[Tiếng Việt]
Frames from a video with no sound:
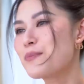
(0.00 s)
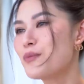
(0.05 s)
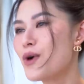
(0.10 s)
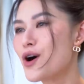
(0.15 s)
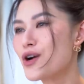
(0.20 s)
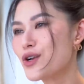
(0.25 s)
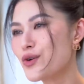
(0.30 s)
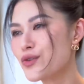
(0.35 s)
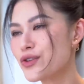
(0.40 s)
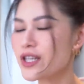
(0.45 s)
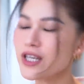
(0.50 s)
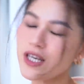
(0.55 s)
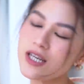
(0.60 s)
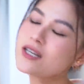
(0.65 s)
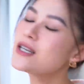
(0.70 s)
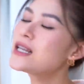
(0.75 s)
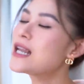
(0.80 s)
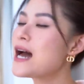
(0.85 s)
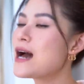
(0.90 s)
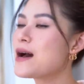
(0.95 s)
Món đầu
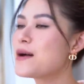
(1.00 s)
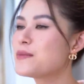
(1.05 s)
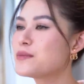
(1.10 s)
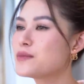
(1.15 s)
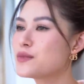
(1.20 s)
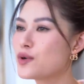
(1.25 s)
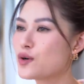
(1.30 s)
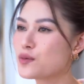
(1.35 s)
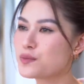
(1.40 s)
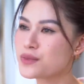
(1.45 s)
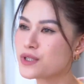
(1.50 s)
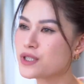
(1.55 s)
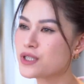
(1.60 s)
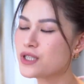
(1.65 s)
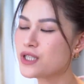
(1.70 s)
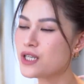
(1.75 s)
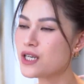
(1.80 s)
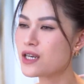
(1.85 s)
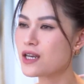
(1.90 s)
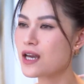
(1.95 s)
tiên là một
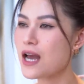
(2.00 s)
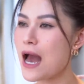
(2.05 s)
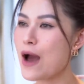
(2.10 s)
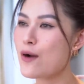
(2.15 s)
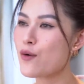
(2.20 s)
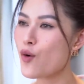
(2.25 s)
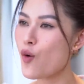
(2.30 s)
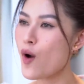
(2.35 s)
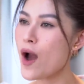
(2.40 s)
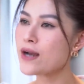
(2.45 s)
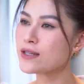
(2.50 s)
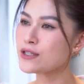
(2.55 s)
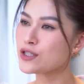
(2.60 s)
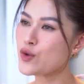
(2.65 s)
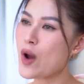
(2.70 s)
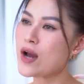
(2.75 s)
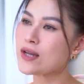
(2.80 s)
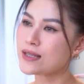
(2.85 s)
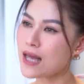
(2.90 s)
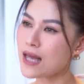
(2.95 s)
chiếc áo khoác choàng